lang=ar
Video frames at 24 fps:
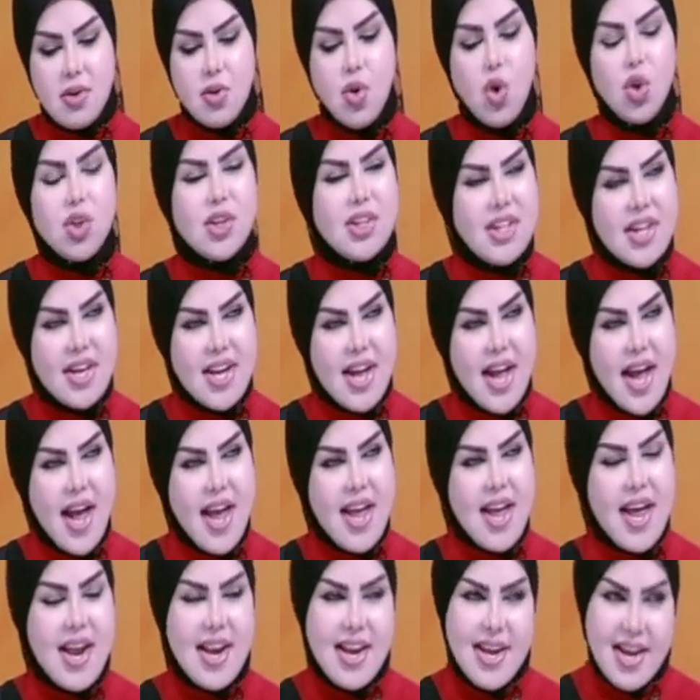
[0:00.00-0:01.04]
نقطه
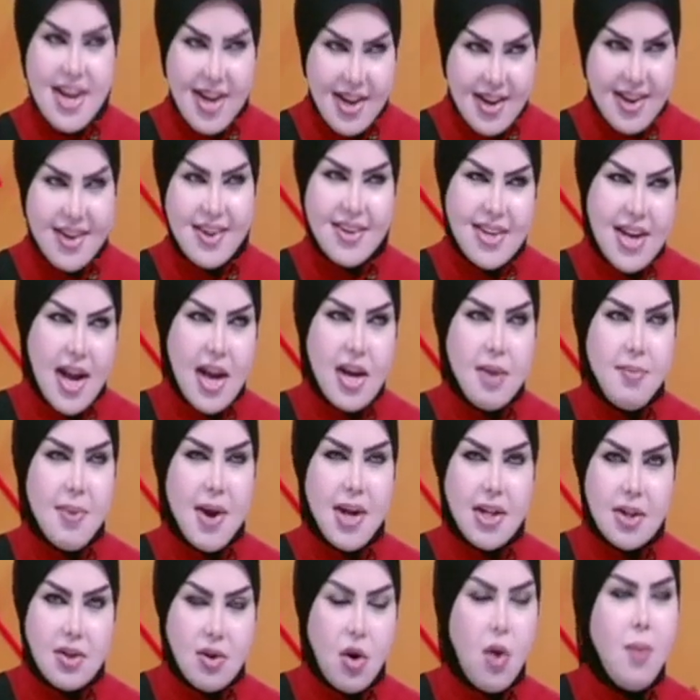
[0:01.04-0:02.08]
النهايه اللي هي يعني
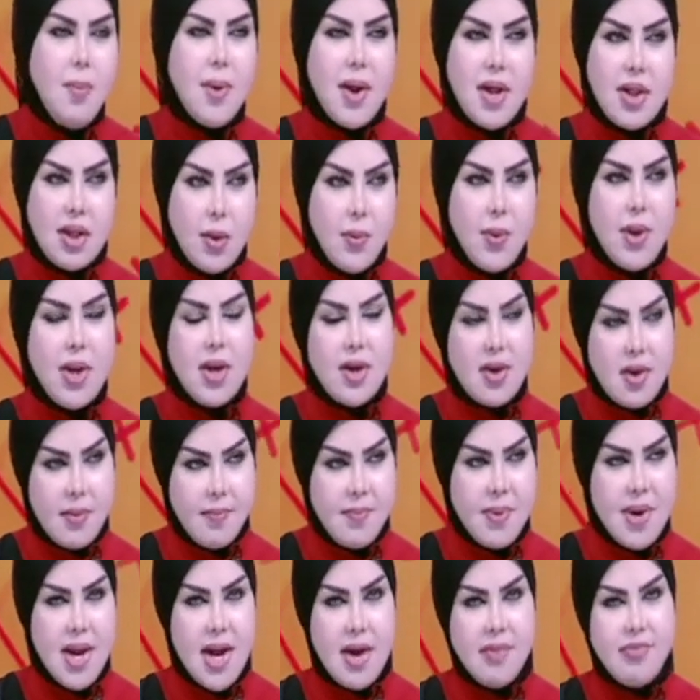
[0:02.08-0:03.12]
بعد عمرا طويل
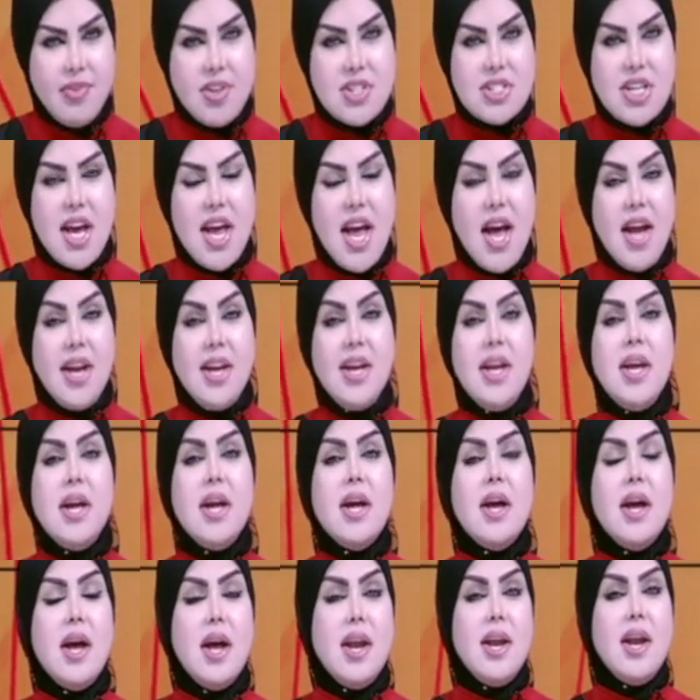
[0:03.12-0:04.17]
ربنا يحفظها يعني
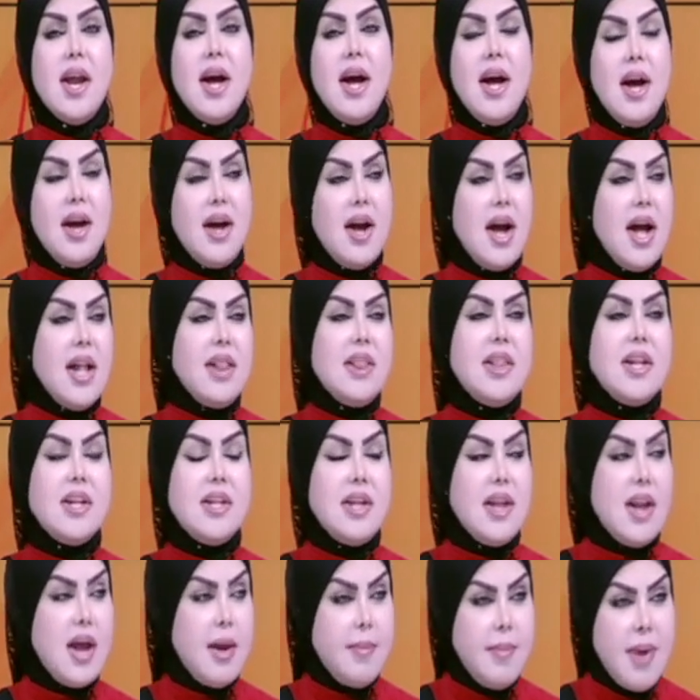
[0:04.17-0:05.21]
انها
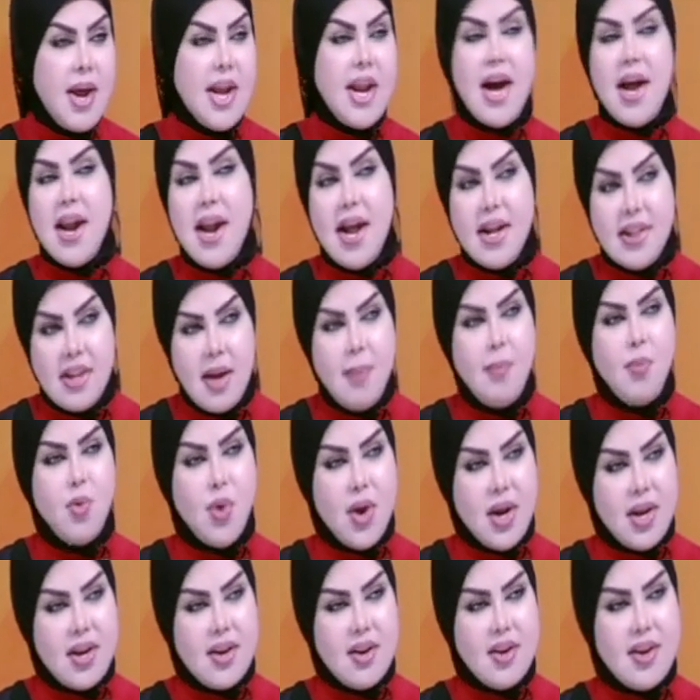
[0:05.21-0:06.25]
ادت الامانه على اتم
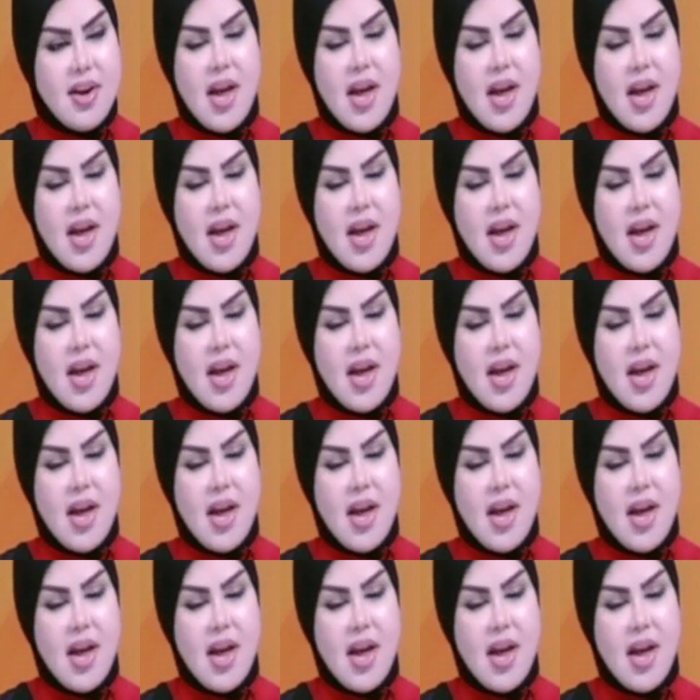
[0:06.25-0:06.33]
وجه